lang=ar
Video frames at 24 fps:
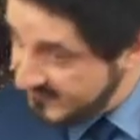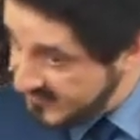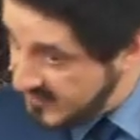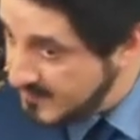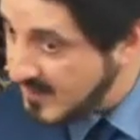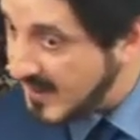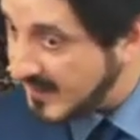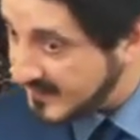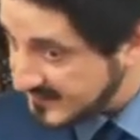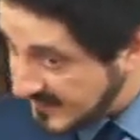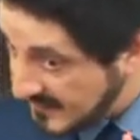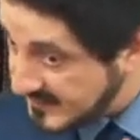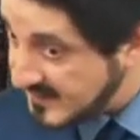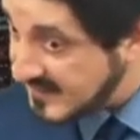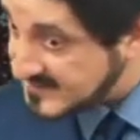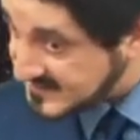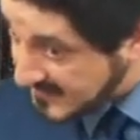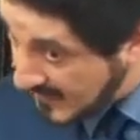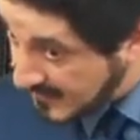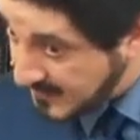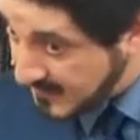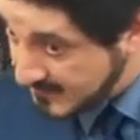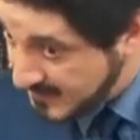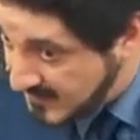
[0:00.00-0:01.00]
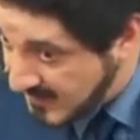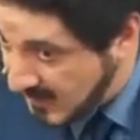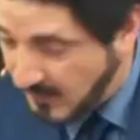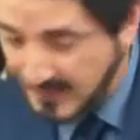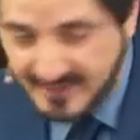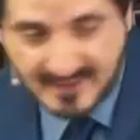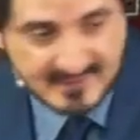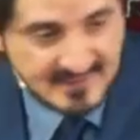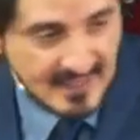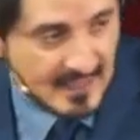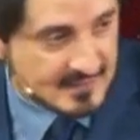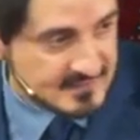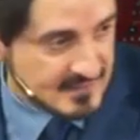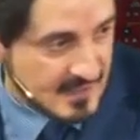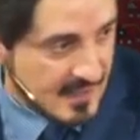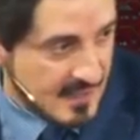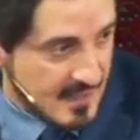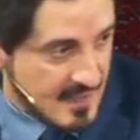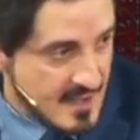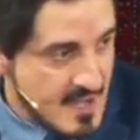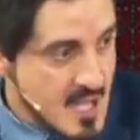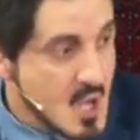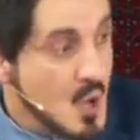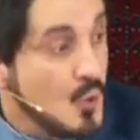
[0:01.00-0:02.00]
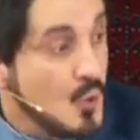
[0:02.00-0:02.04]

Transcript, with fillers: في معرض أن يسخر منها وأن يدحضها